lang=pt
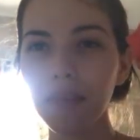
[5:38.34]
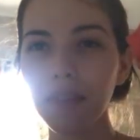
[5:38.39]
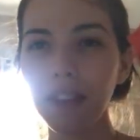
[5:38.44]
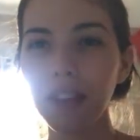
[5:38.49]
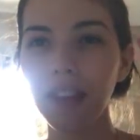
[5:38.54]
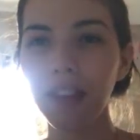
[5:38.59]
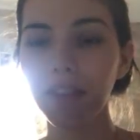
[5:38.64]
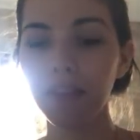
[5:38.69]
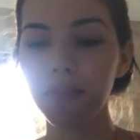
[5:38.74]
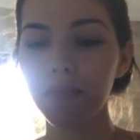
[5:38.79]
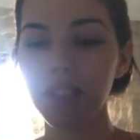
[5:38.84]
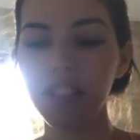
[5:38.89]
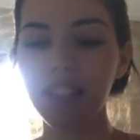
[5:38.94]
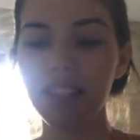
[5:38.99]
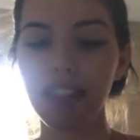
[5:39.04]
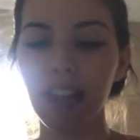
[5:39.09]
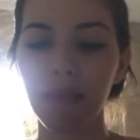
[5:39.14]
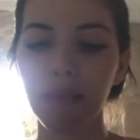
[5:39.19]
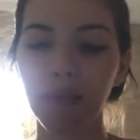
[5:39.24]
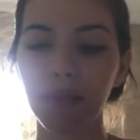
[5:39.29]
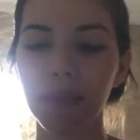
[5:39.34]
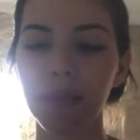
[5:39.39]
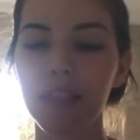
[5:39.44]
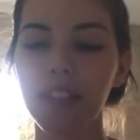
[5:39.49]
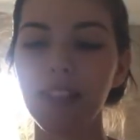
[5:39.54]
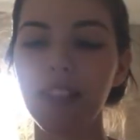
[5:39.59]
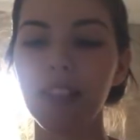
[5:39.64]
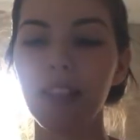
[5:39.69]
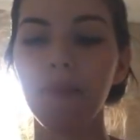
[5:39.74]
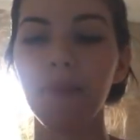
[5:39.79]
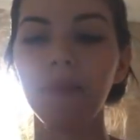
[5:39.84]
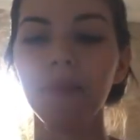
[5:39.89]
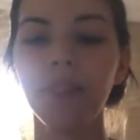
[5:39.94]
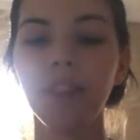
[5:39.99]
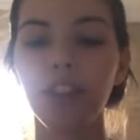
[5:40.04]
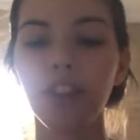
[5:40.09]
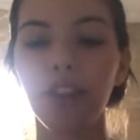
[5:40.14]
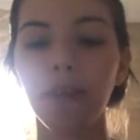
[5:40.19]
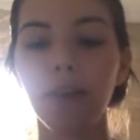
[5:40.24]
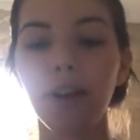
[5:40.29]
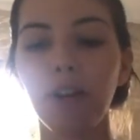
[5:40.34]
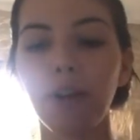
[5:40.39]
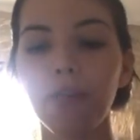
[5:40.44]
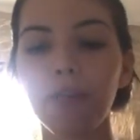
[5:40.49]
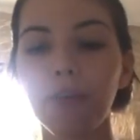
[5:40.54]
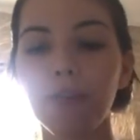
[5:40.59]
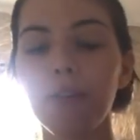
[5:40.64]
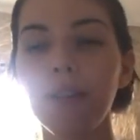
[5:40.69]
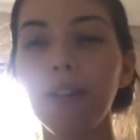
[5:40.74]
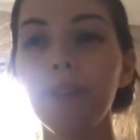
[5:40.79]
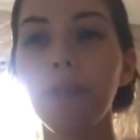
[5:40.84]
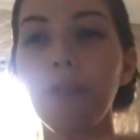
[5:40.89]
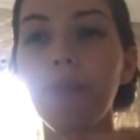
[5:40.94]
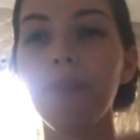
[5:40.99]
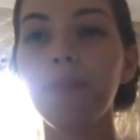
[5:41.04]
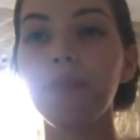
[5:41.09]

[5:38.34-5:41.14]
É gominha, sabe? Não precisa tomar comprimido.